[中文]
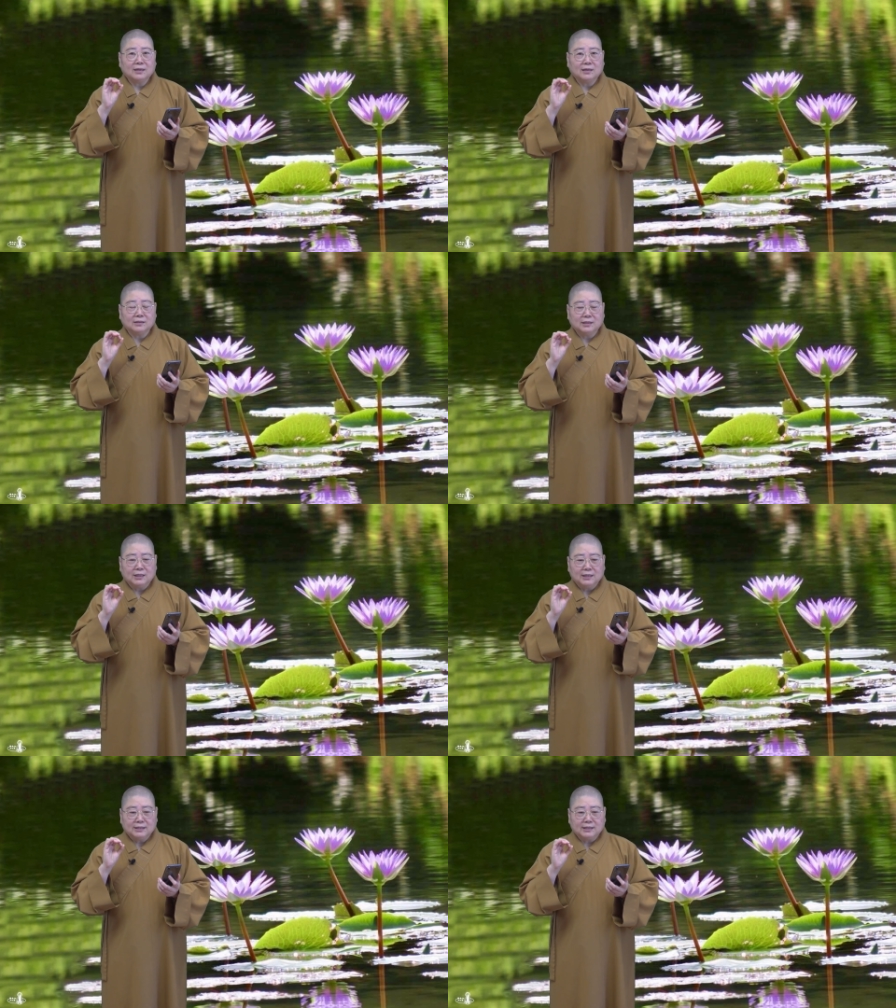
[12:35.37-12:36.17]
啊，
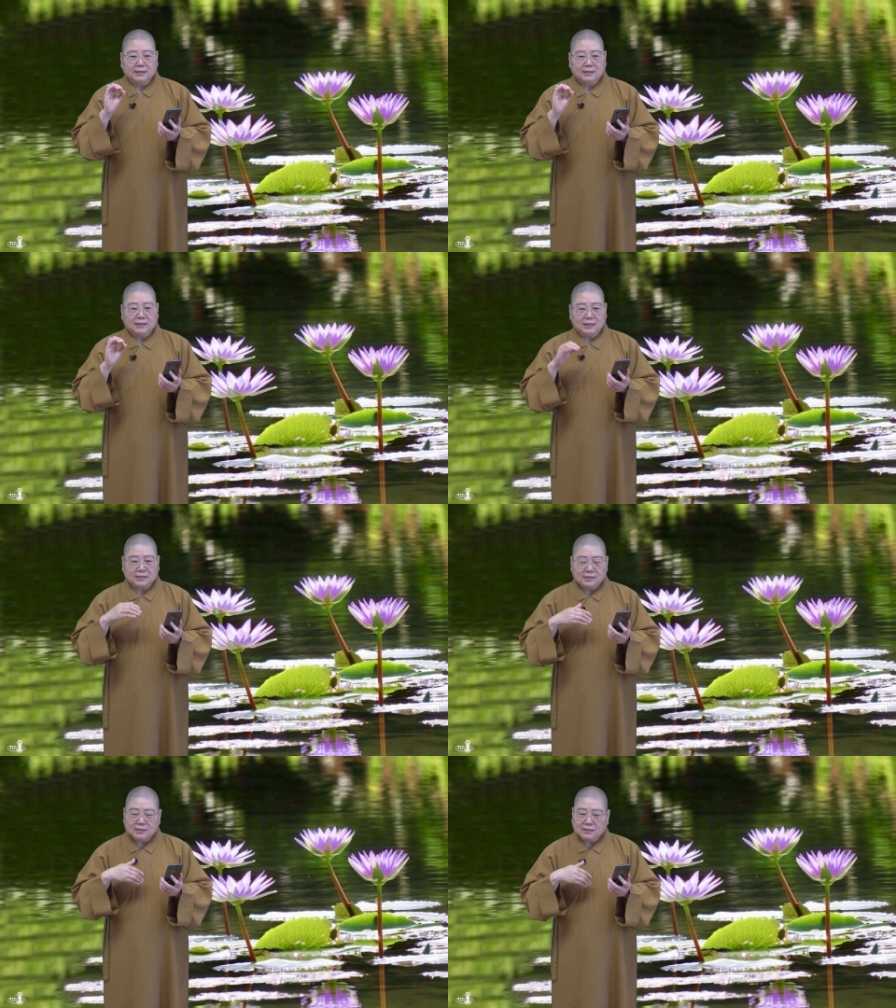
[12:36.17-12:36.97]
呃，也
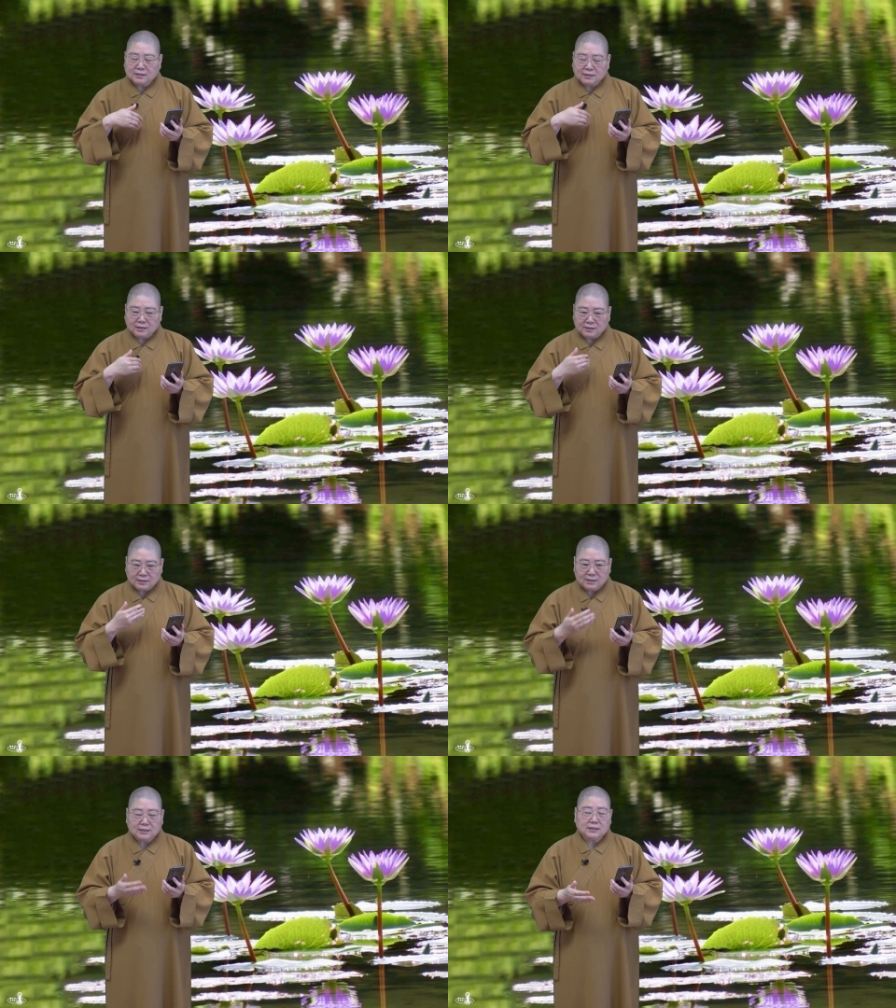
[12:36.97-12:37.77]
是啊，
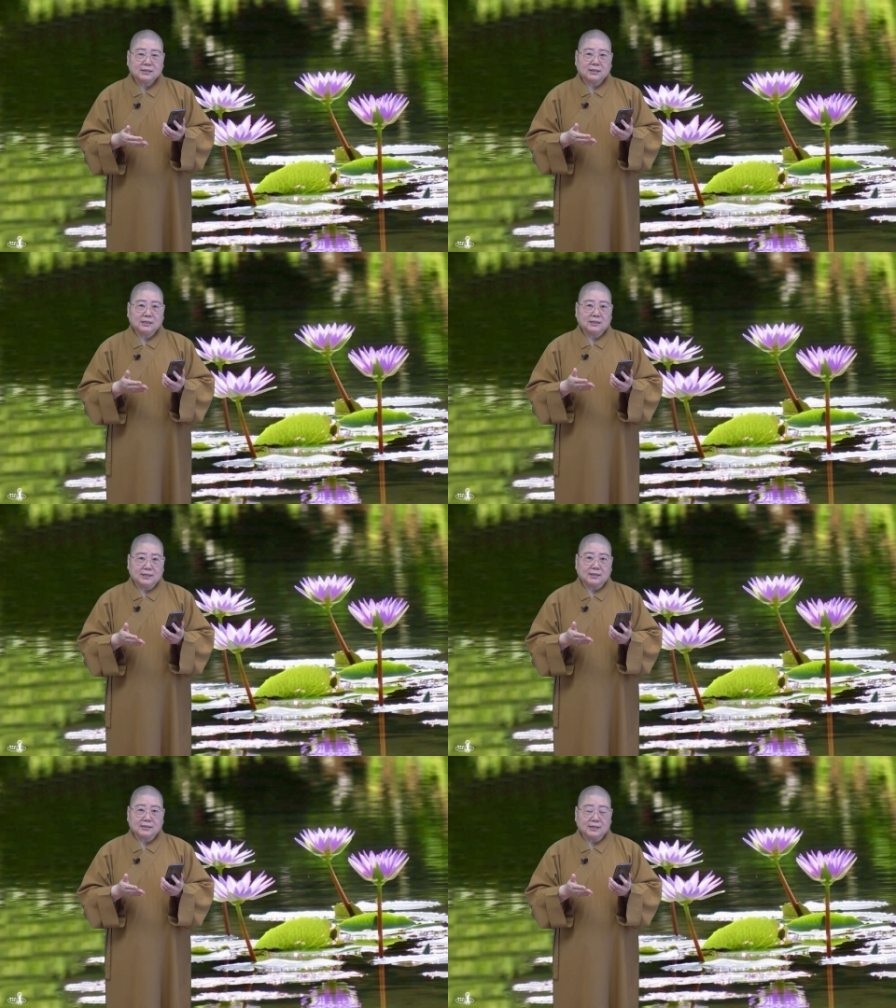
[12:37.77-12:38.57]
尽心尽意
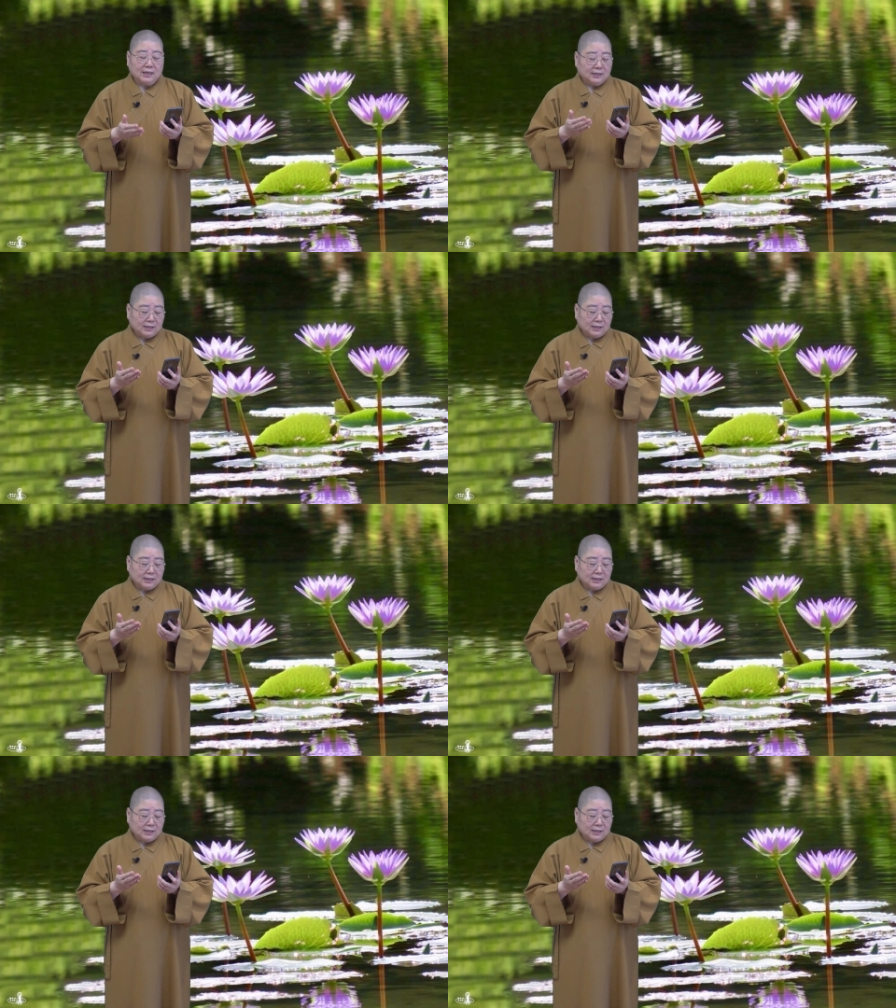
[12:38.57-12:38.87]
这样子。